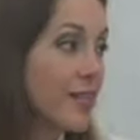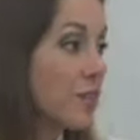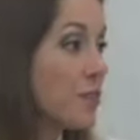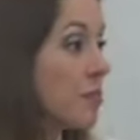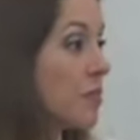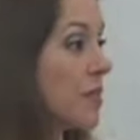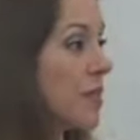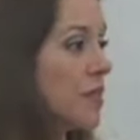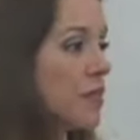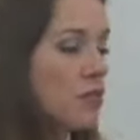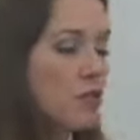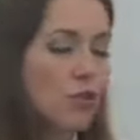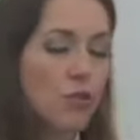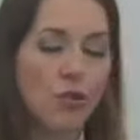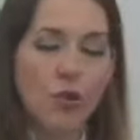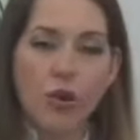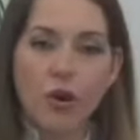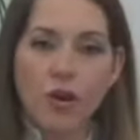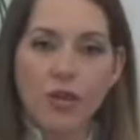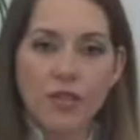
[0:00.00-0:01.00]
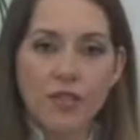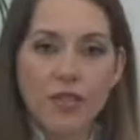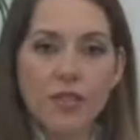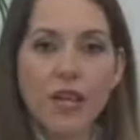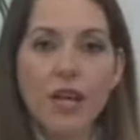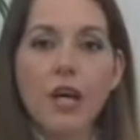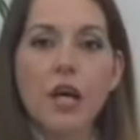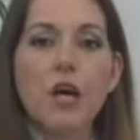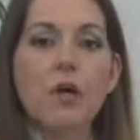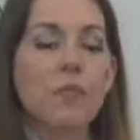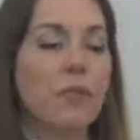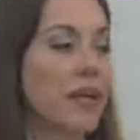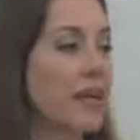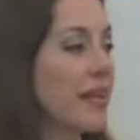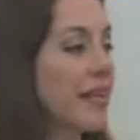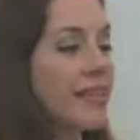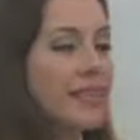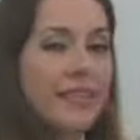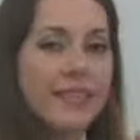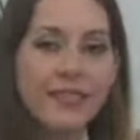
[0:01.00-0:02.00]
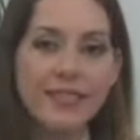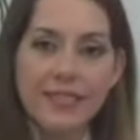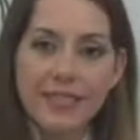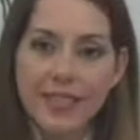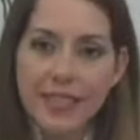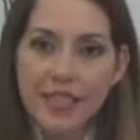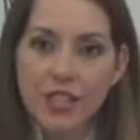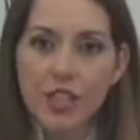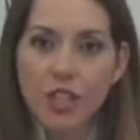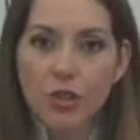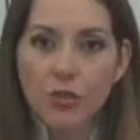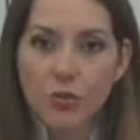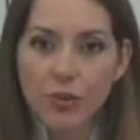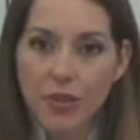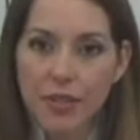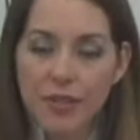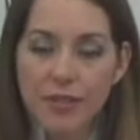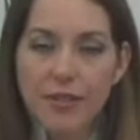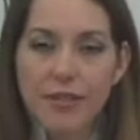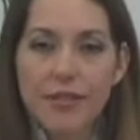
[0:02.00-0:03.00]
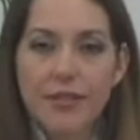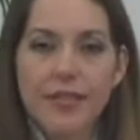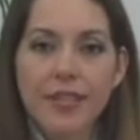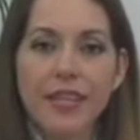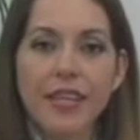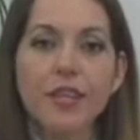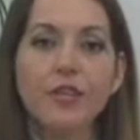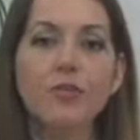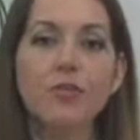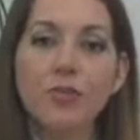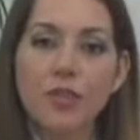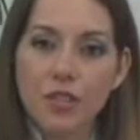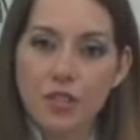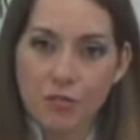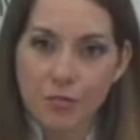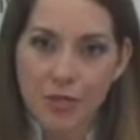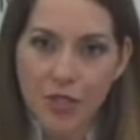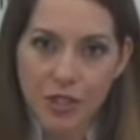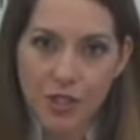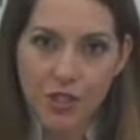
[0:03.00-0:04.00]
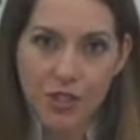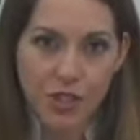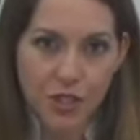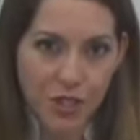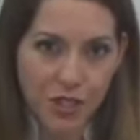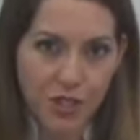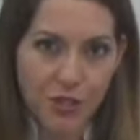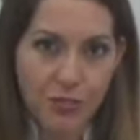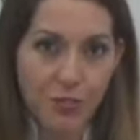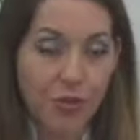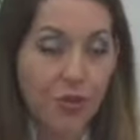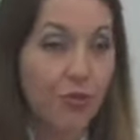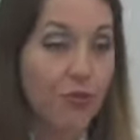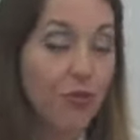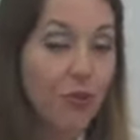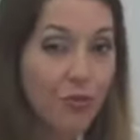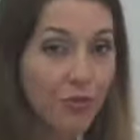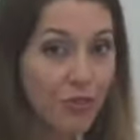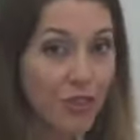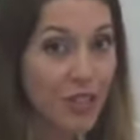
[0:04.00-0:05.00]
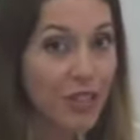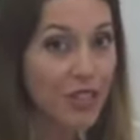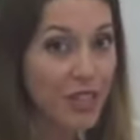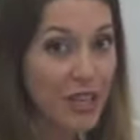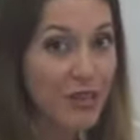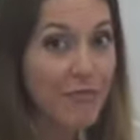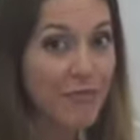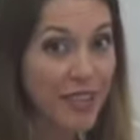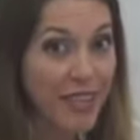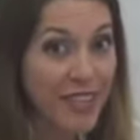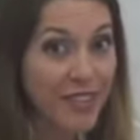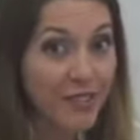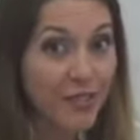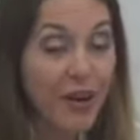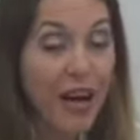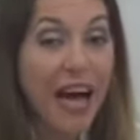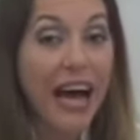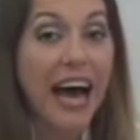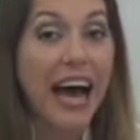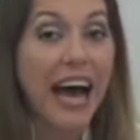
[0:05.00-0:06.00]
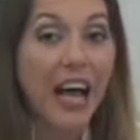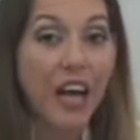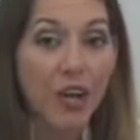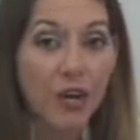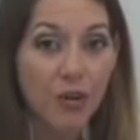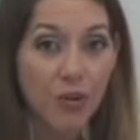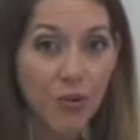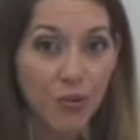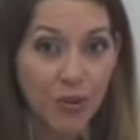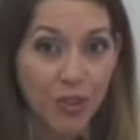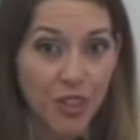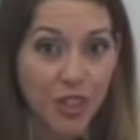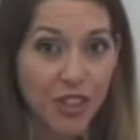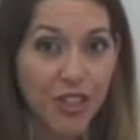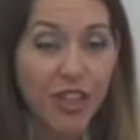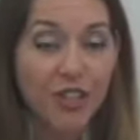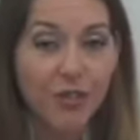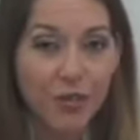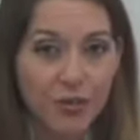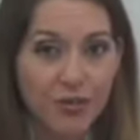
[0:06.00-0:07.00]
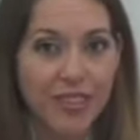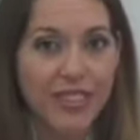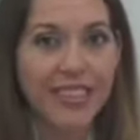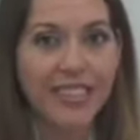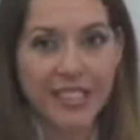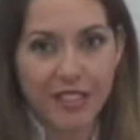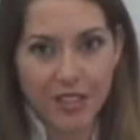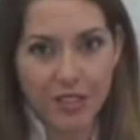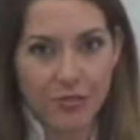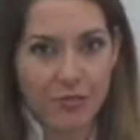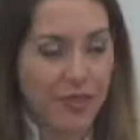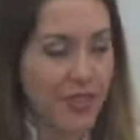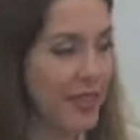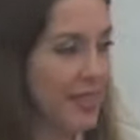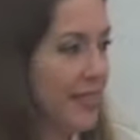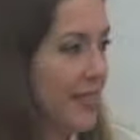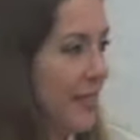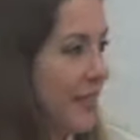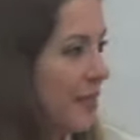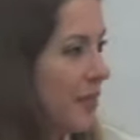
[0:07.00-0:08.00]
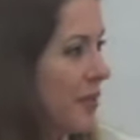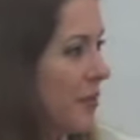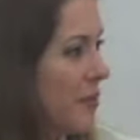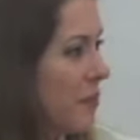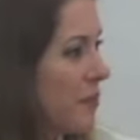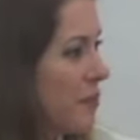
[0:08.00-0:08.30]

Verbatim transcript: elas preciosas para quem deseja conhecer o Espiritismo e o Novo Testamento à luz da doutrina espírita.